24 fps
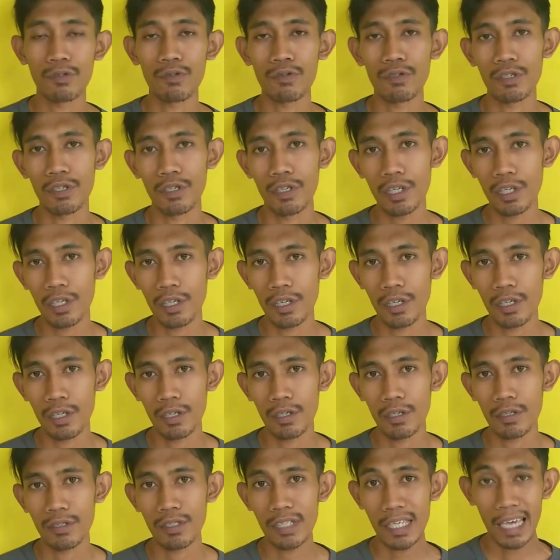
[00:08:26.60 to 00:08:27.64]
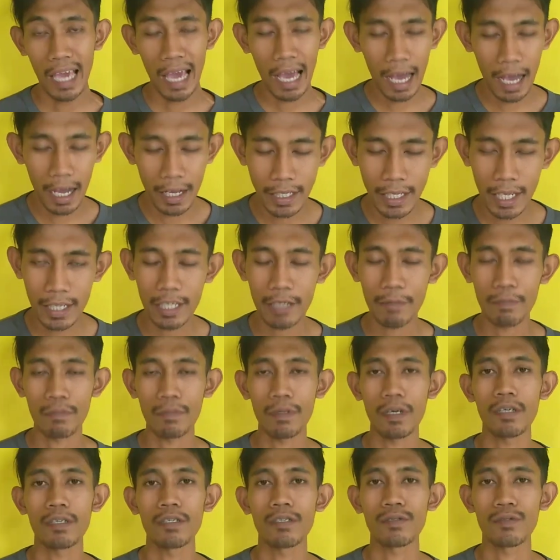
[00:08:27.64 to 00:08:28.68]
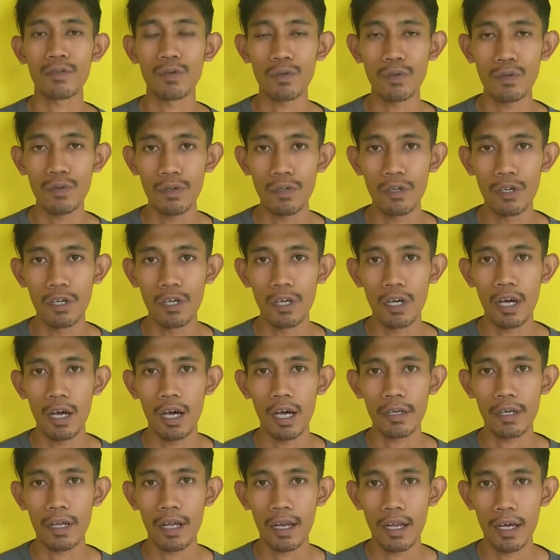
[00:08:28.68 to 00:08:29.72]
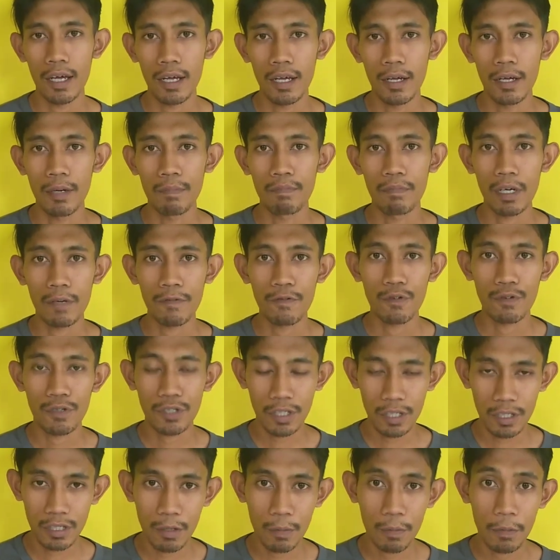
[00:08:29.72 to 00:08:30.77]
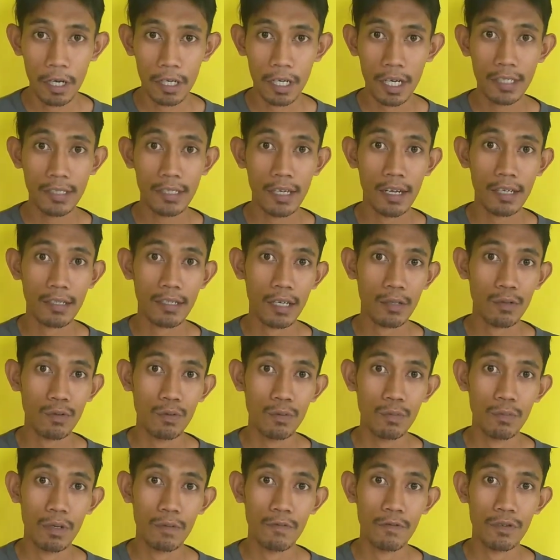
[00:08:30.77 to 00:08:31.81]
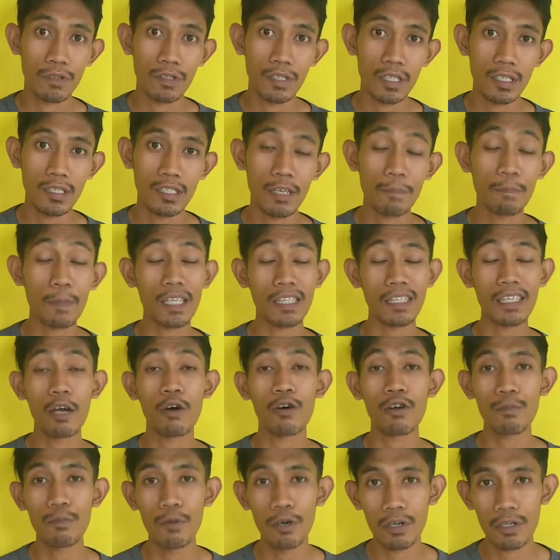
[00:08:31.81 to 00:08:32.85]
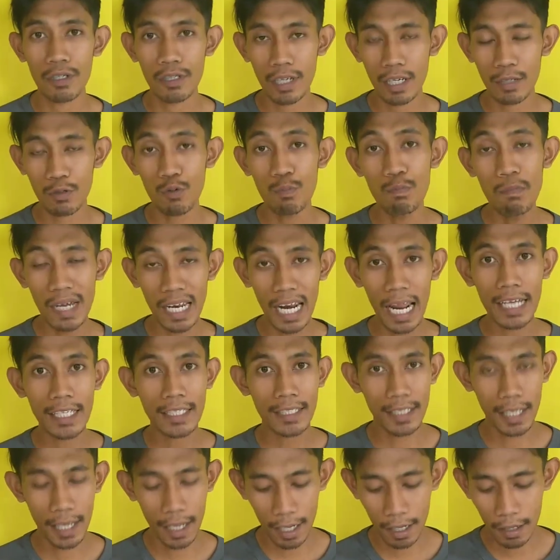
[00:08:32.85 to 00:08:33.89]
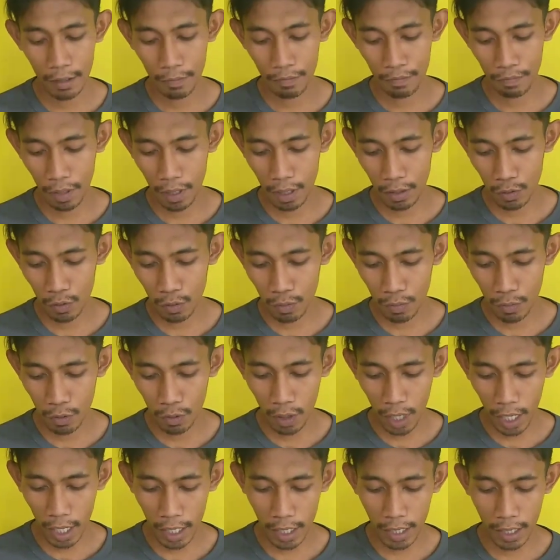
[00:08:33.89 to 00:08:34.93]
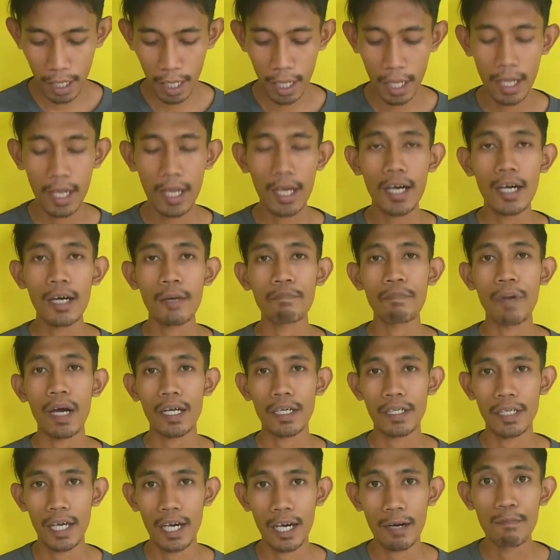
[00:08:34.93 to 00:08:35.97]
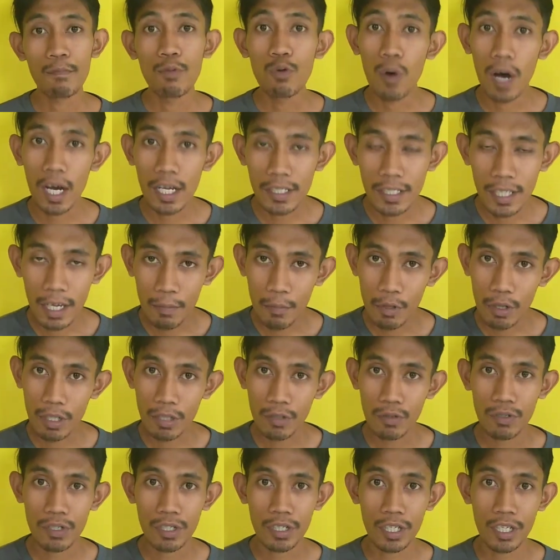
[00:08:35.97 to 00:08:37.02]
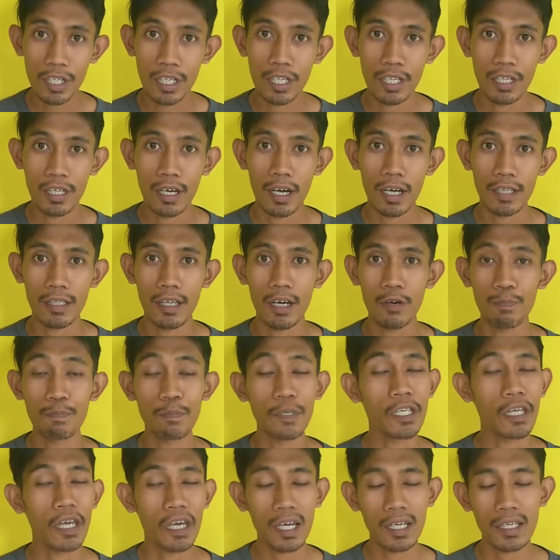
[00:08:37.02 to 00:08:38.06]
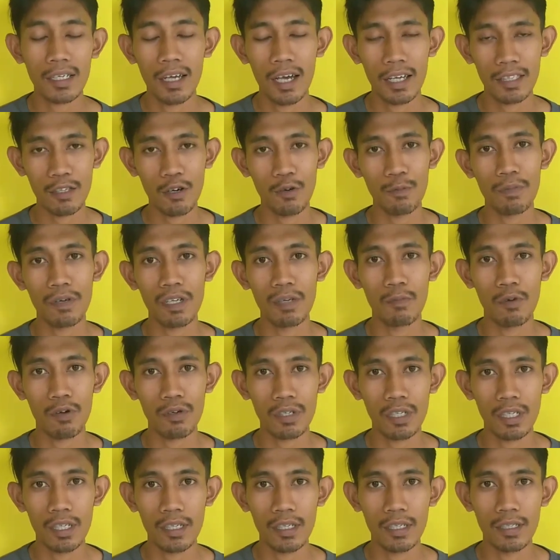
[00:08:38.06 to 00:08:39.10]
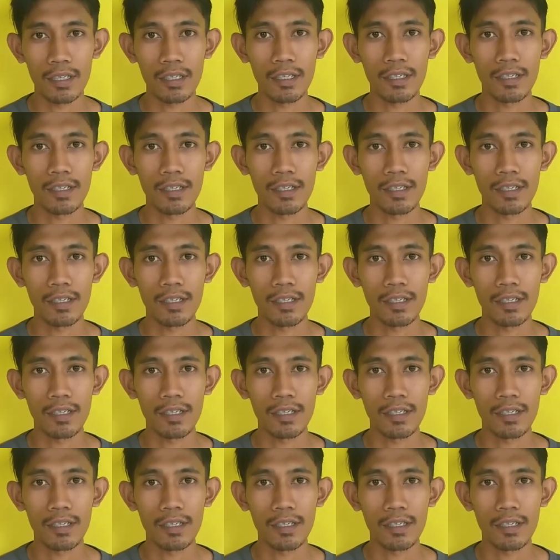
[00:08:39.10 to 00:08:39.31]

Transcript: itu sendiri CA dan MG itu adalah berfungsi sebagai salah satu berfungsi seperti hormon yaitu merangsang pertumbuhan pada buah jamur itu sendiri atau pinhead atau primordi.